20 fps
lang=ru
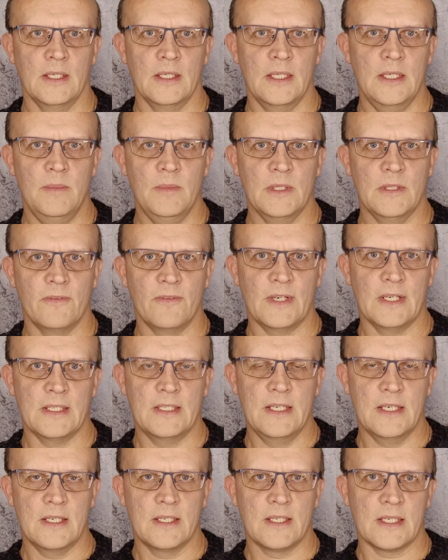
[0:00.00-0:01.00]
именно в
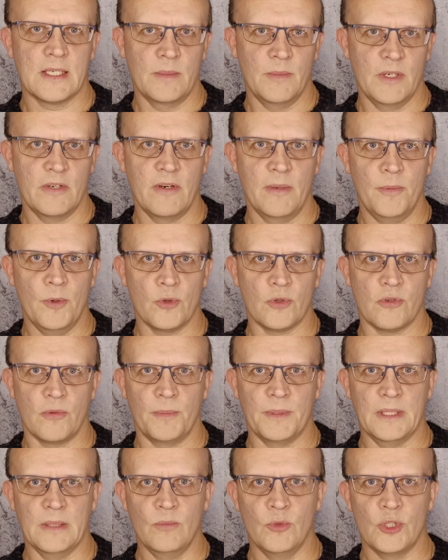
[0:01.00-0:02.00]
контексте самих вопросов,
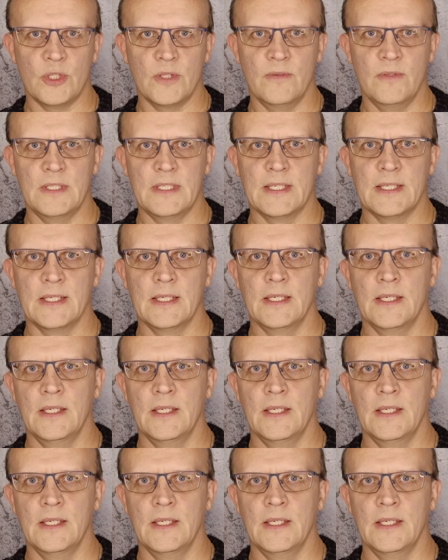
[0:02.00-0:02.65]
потому что ведь